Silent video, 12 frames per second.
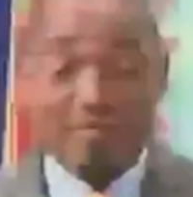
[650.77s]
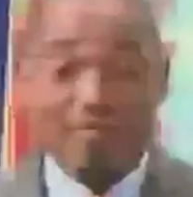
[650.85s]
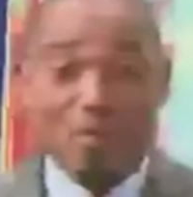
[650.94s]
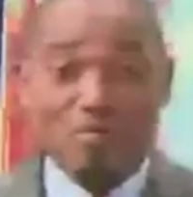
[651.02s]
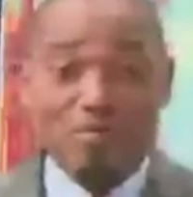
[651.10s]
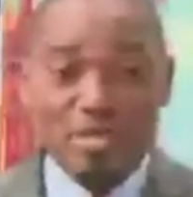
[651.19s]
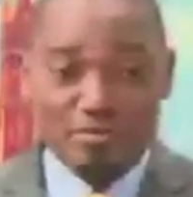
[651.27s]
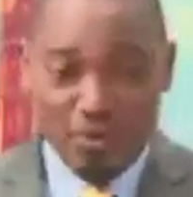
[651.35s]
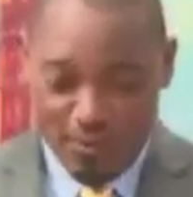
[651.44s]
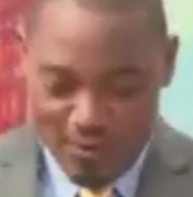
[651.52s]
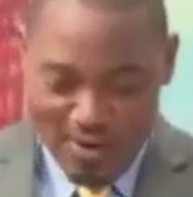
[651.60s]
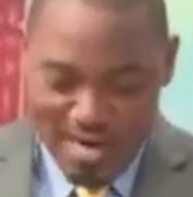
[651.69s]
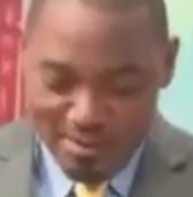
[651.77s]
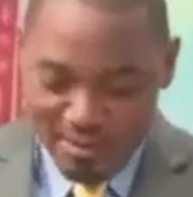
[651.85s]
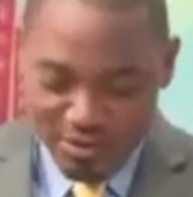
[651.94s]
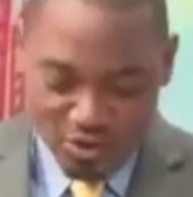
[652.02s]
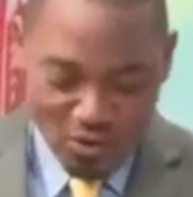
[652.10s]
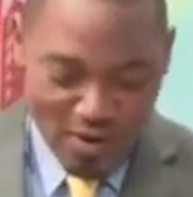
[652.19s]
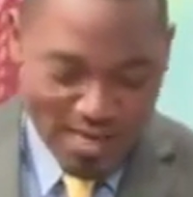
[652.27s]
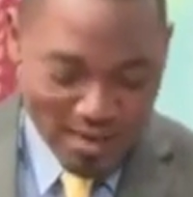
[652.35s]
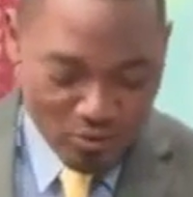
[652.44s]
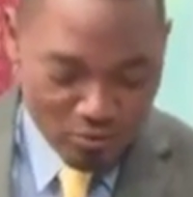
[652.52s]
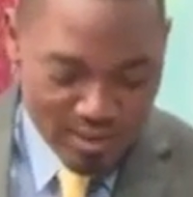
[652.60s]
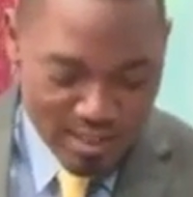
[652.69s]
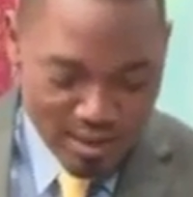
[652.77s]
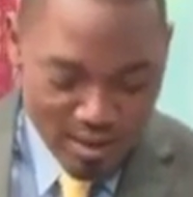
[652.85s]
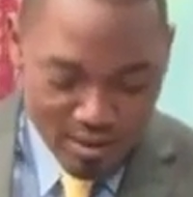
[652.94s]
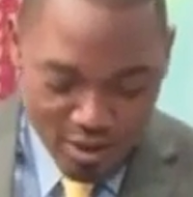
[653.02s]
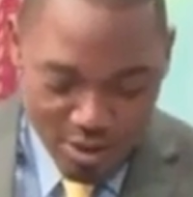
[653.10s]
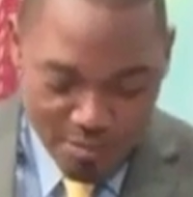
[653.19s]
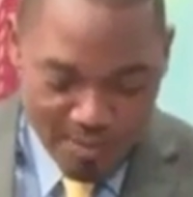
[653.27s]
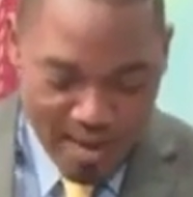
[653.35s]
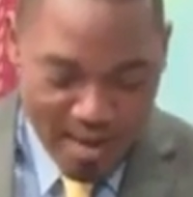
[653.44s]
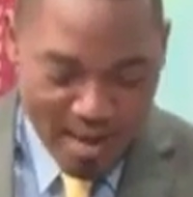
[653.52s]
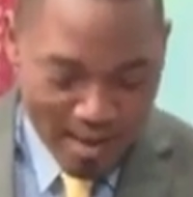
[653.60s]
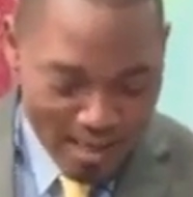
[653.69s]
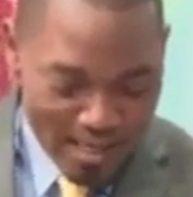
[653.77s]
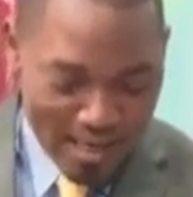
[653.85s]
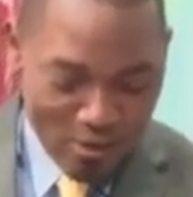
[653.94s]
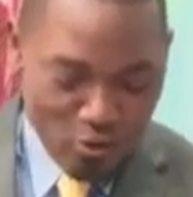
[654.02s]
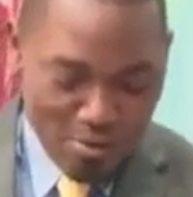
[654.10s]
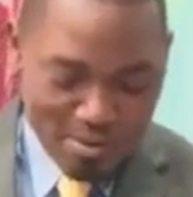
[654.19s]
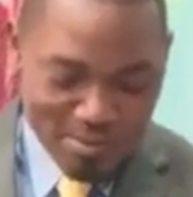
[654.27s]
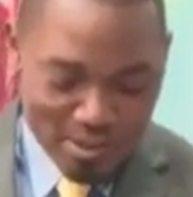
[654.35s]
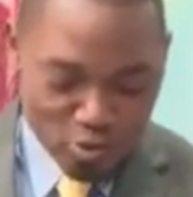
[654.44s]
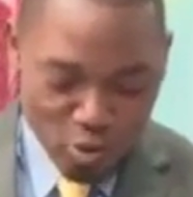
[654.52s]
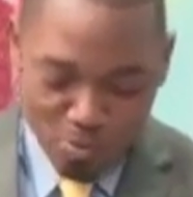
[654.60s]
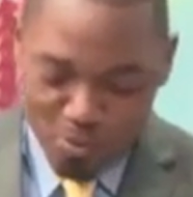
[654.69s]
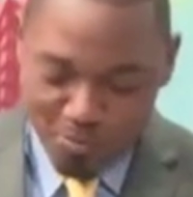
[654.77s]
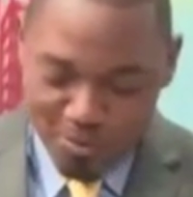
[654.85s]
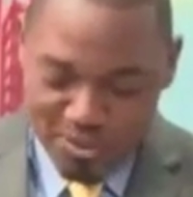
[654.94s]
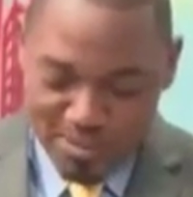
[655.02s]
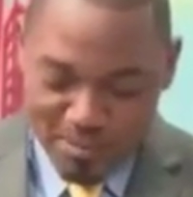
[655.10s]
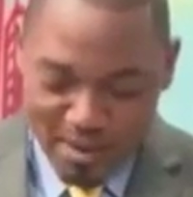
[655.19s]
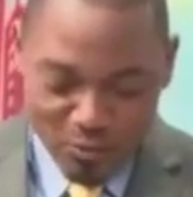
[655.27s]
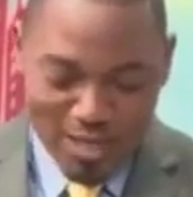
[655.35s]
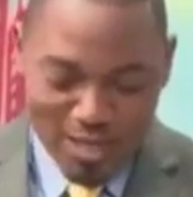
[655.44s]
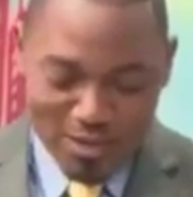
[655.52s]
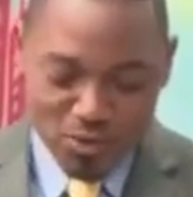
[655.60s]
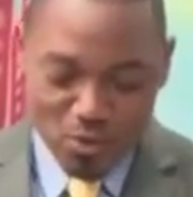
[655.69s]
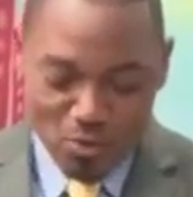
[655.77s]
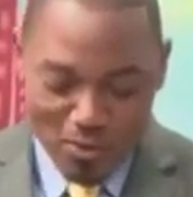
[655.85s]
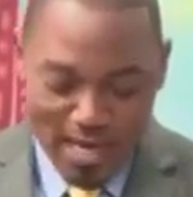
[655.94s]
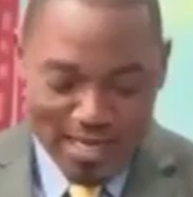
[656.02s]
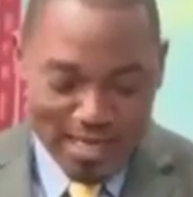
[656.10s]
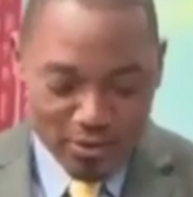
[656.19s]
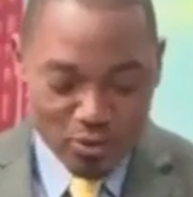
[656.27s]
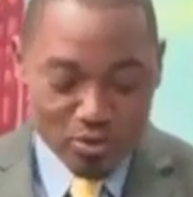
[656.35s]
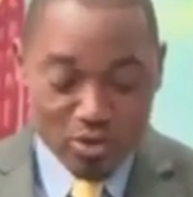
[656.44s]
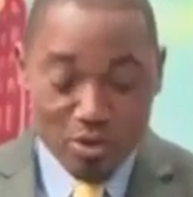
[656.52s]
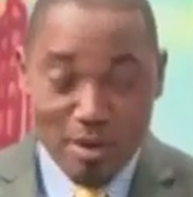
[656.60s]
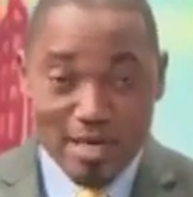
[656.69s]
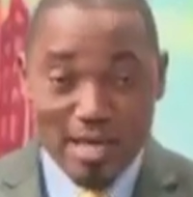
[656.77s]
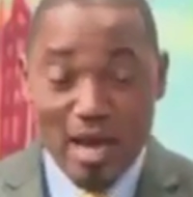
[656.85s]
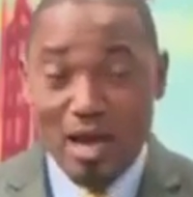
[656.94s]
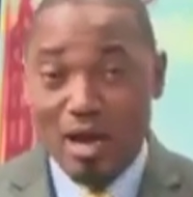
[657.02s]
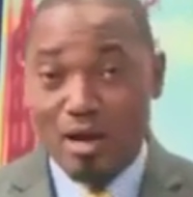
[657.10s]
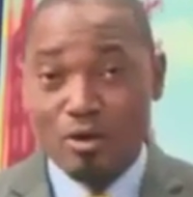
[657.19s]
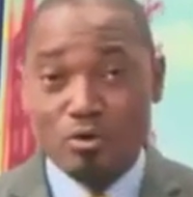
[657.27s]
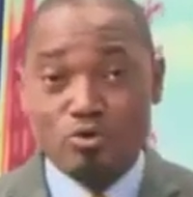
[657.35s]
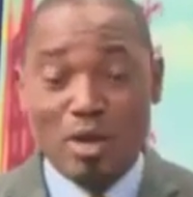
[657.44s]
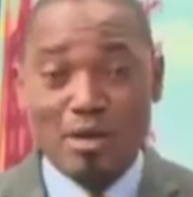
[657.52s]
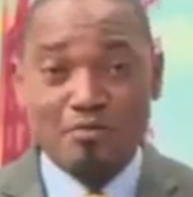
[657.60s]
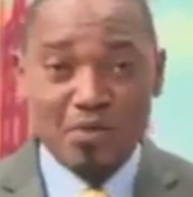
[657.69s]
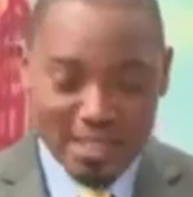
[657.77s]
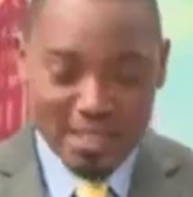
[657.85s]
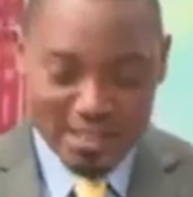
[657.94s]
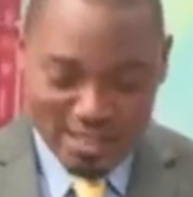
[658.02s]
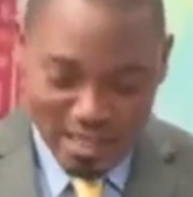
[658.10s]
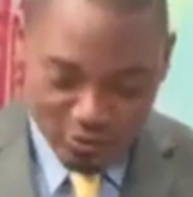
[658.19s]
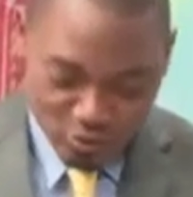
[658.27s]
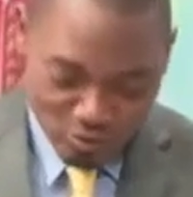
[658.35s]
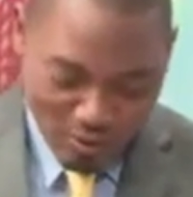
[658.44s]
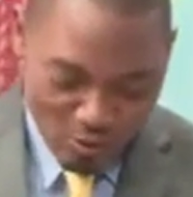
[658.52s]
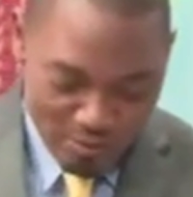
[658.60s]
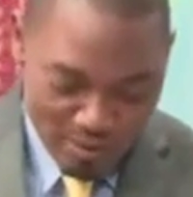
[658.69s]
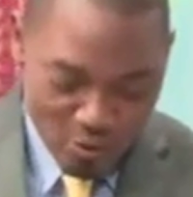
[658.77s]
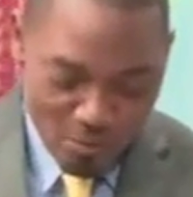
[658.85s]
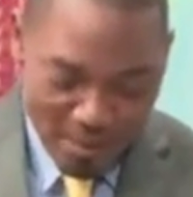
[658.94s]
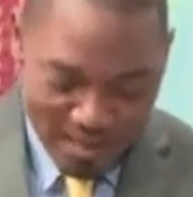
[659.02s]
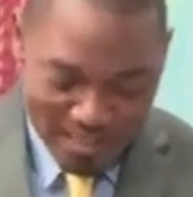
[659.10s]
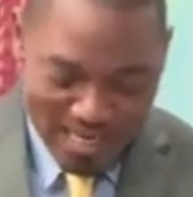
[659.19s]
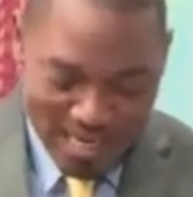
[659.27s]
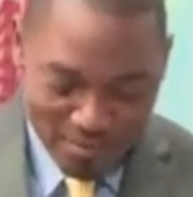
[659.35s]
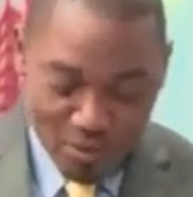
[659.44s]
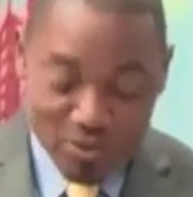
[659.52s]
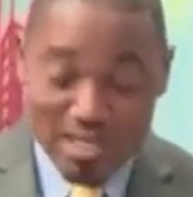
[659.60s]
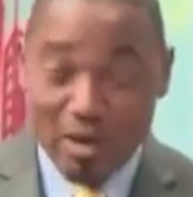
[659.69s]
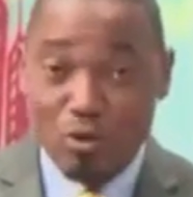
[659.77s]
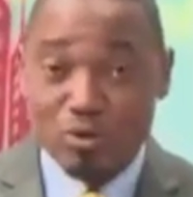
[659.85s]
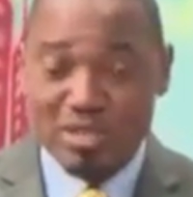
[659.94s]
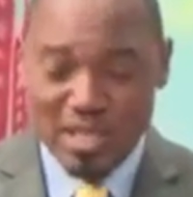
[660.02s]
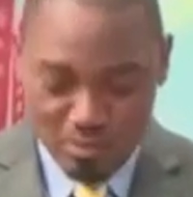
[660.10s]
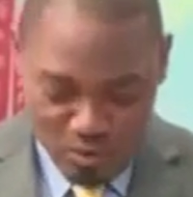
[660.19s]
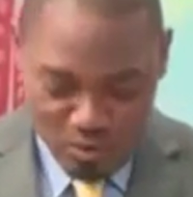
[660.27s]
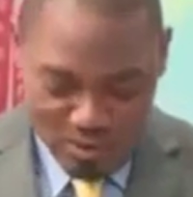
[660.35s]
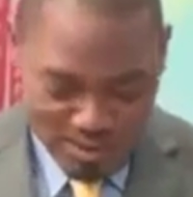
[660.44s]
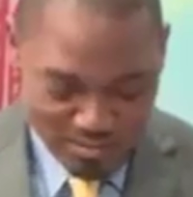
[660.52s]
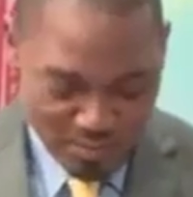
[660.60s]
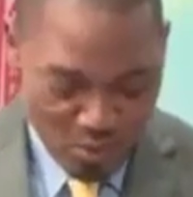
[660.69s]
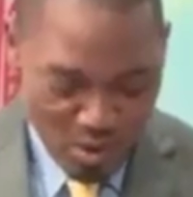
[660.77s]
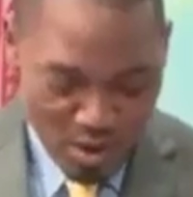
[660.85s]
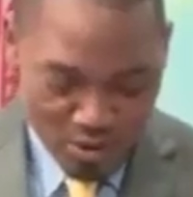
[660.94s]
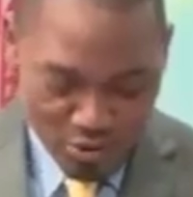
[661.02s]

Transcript: qui font vivre les gens à Yaoundé. Repère et le même titre proposé par mutation. L'anecdote ce matin, le journal de feu Richard Tounaombe nous parle également de ces conseillers municipaux